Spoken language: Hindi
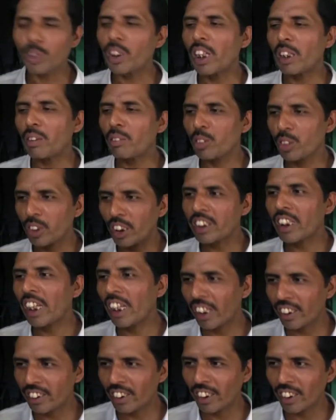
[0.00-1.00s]
बताने में कुछ
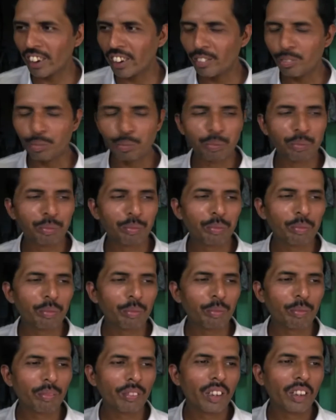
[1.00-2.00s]
अच्छा लगता था आ, हम्म।
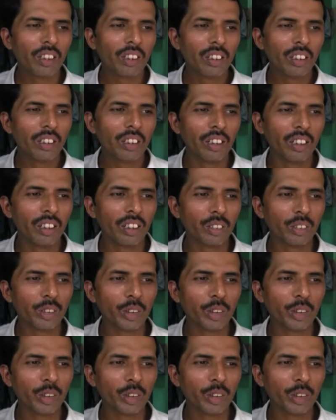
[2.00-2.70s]
हाँ,